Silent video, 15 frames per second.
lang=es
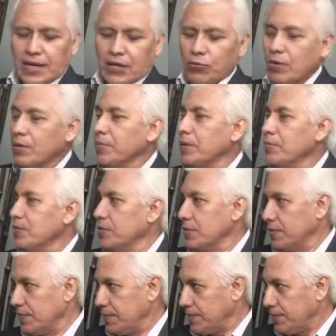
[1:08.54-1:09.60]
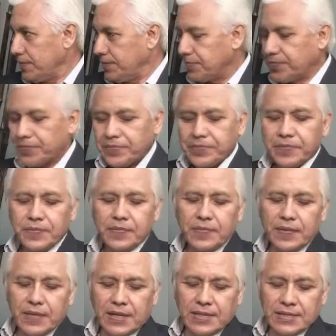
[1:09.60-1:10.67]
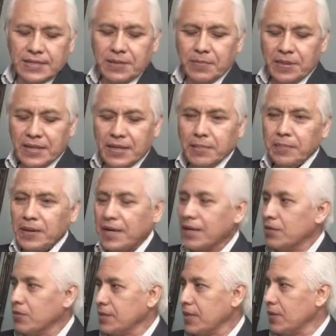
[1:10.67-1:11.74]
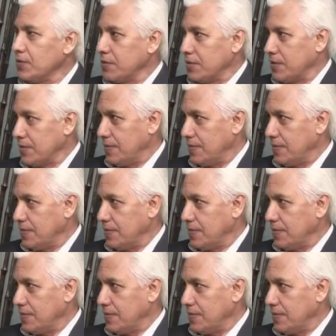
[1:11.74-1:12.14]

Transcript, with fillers: Que duermen mucho. que siempre andan pegados a los,